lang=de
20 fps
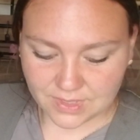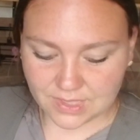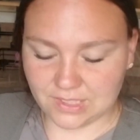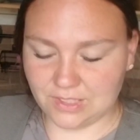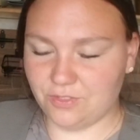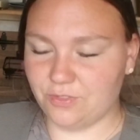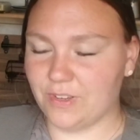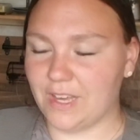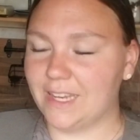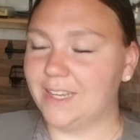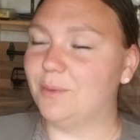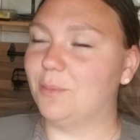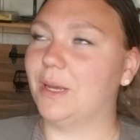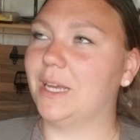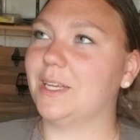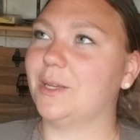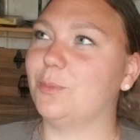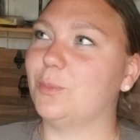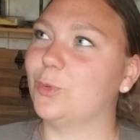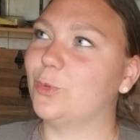Die waren im
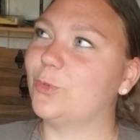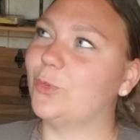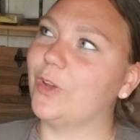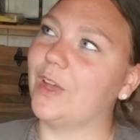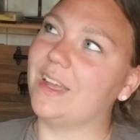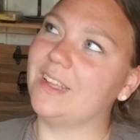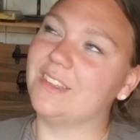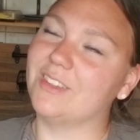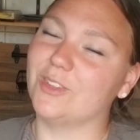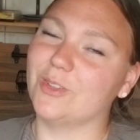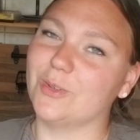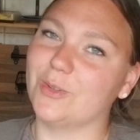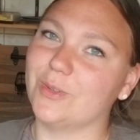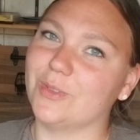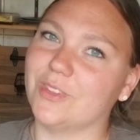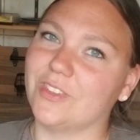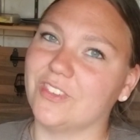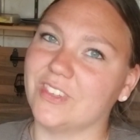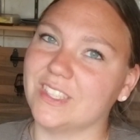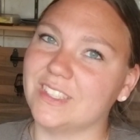Angebot für
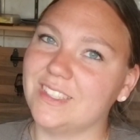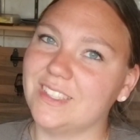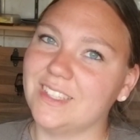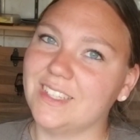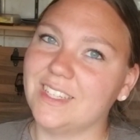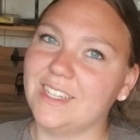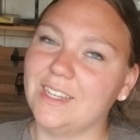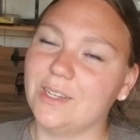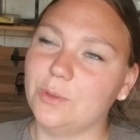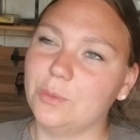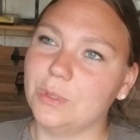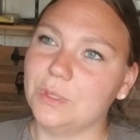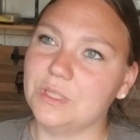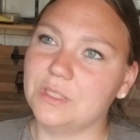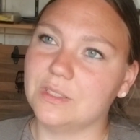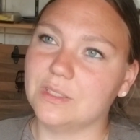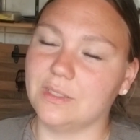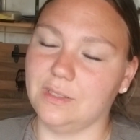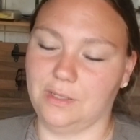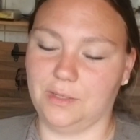1,29, glaube
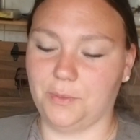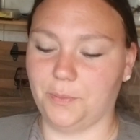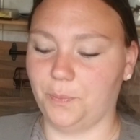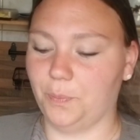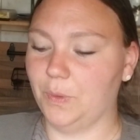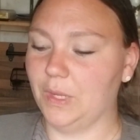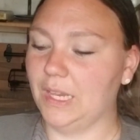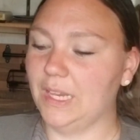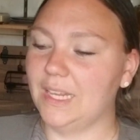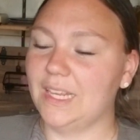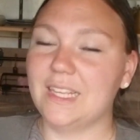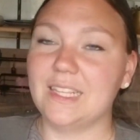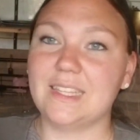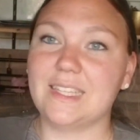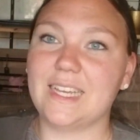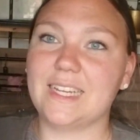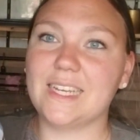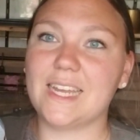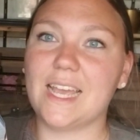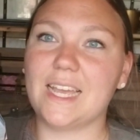ich. Genau.
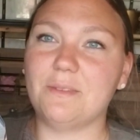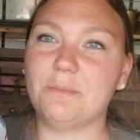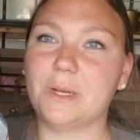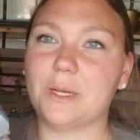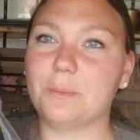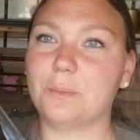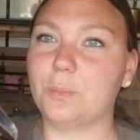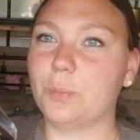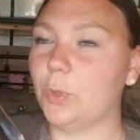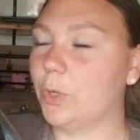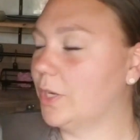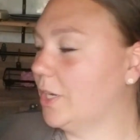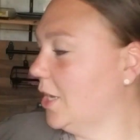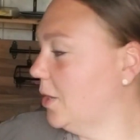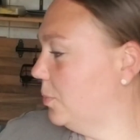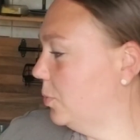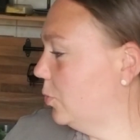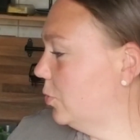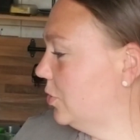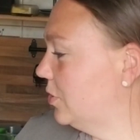Dann einmal
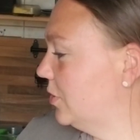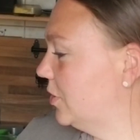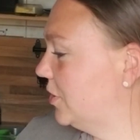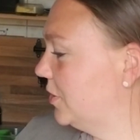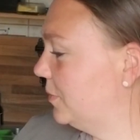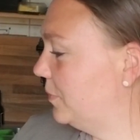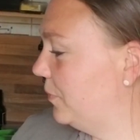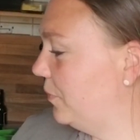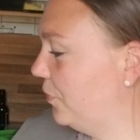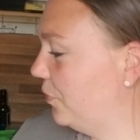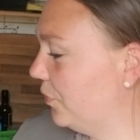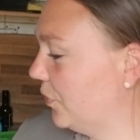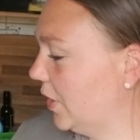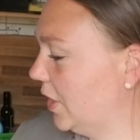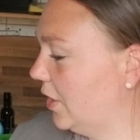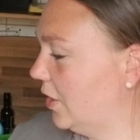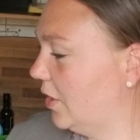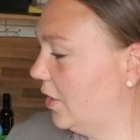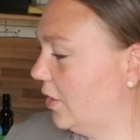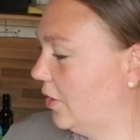Burgerbrot
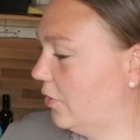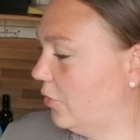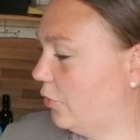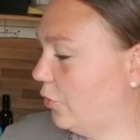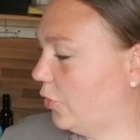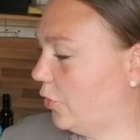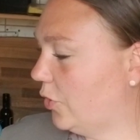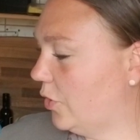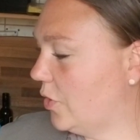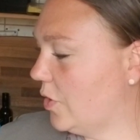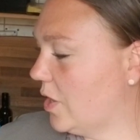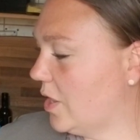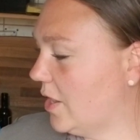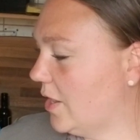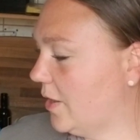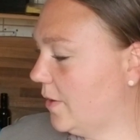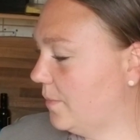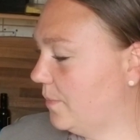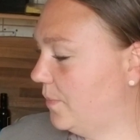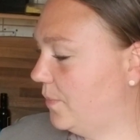
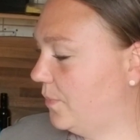für